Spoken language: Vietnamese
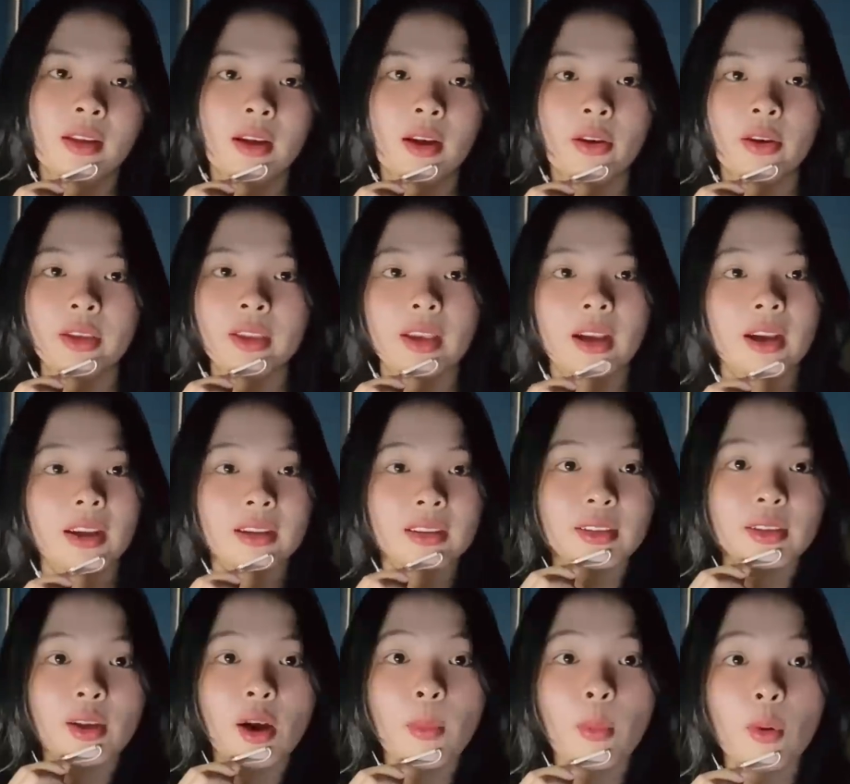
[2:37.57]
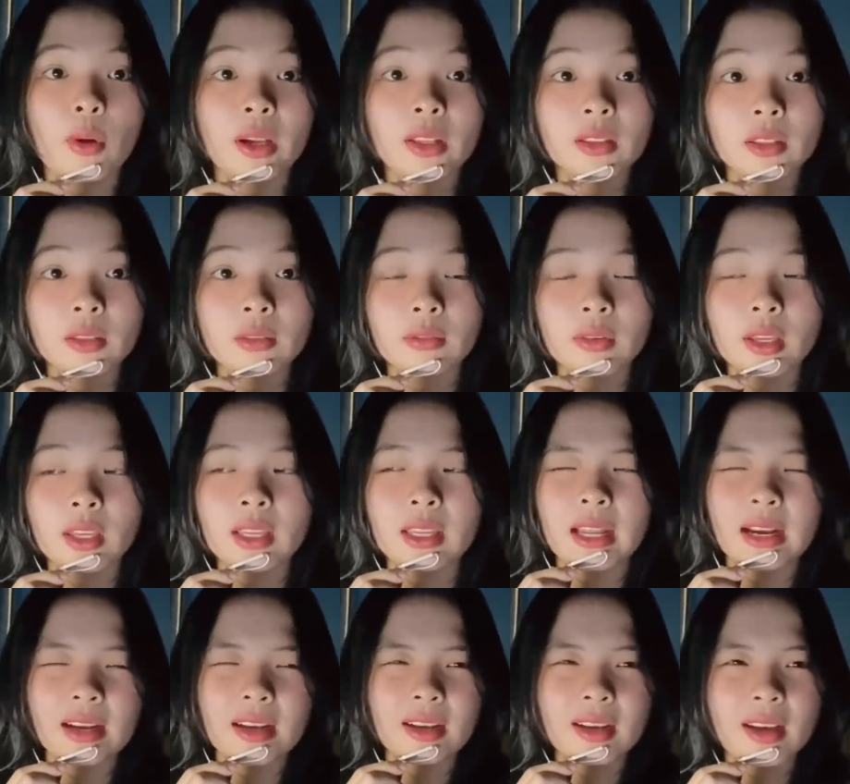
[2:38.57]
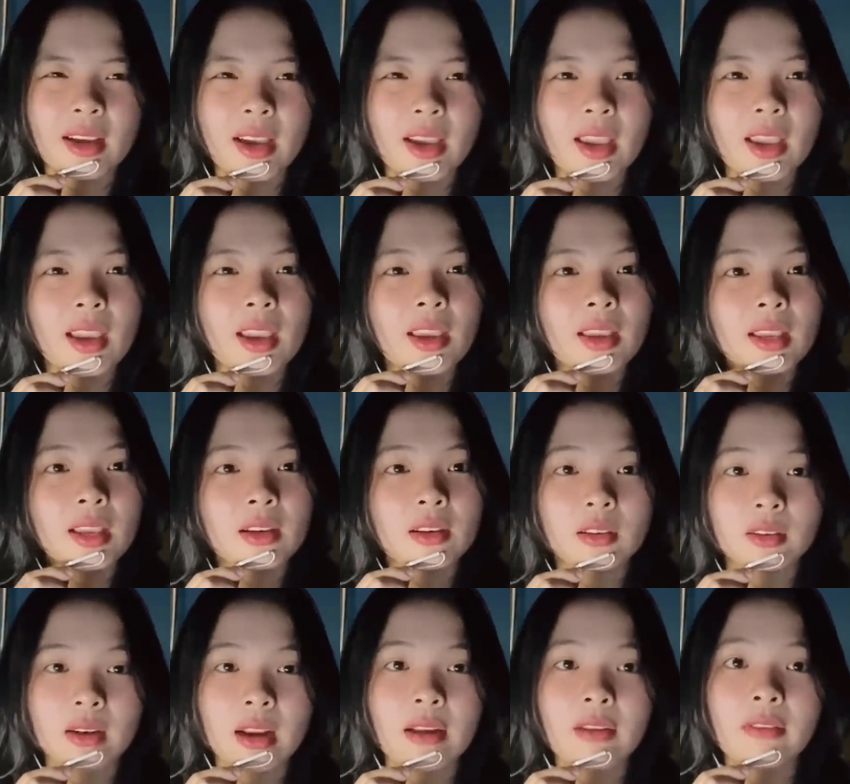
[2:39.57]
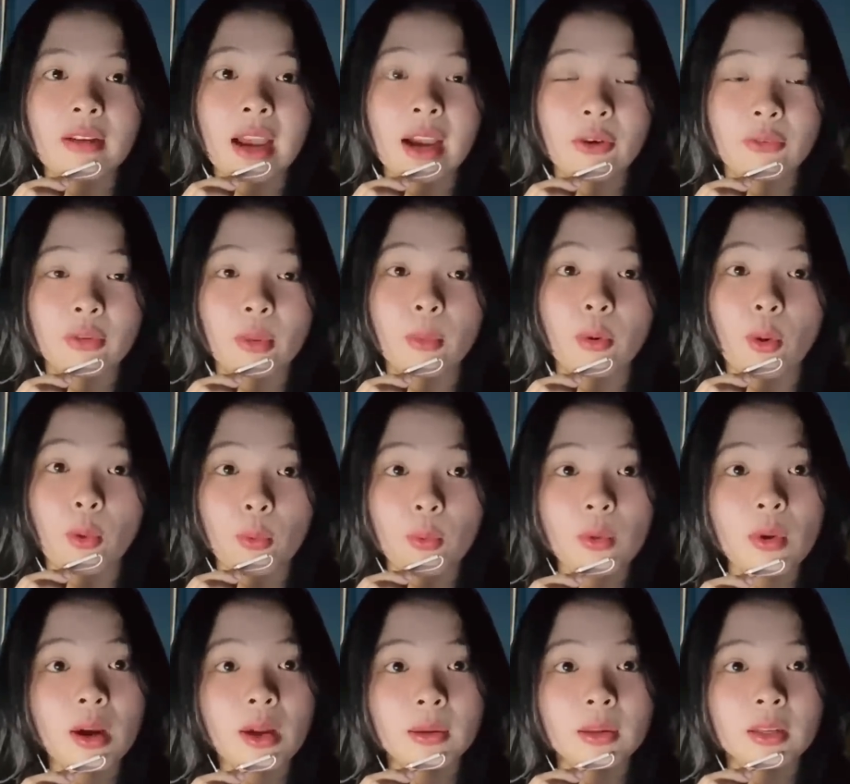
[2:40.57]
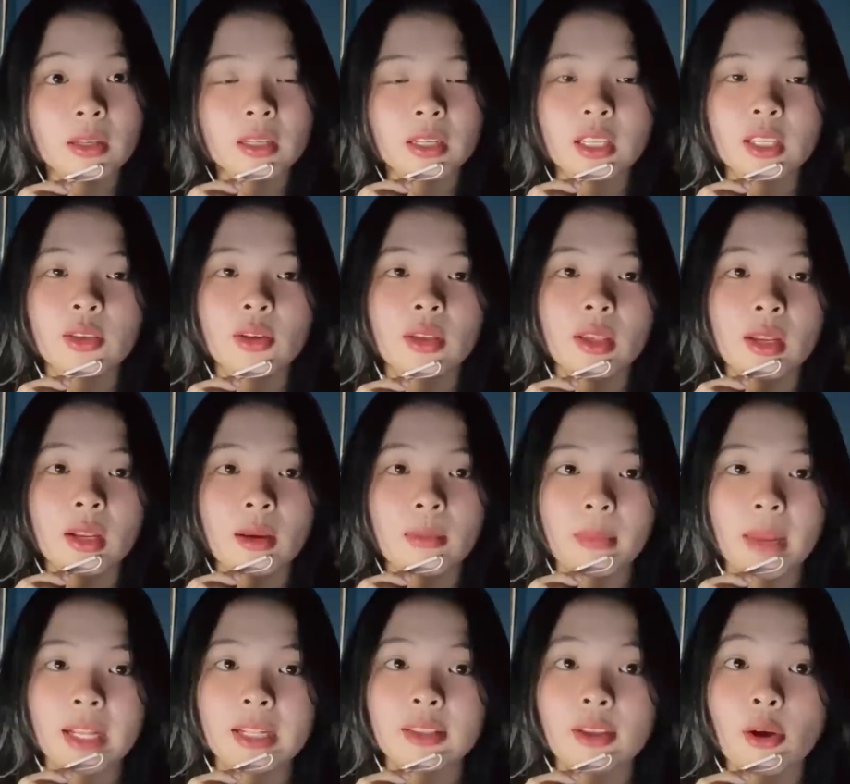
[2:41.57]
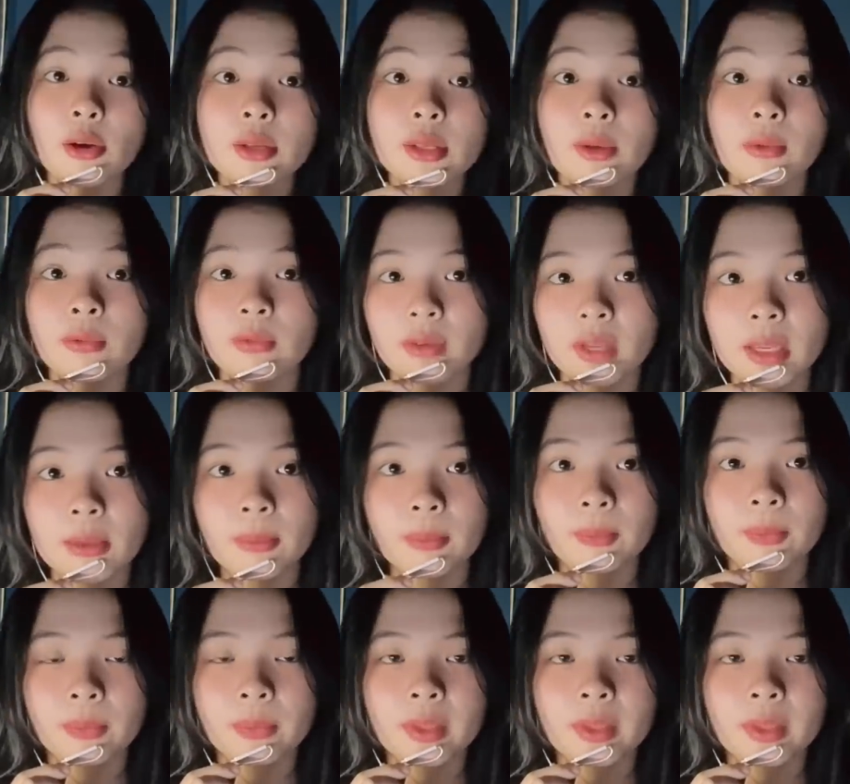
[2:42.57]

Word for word: rồi à, có một cái tivi đặt kế cái cửa ra vào phòng ngủ á để cho gia đình bạn tối xem phim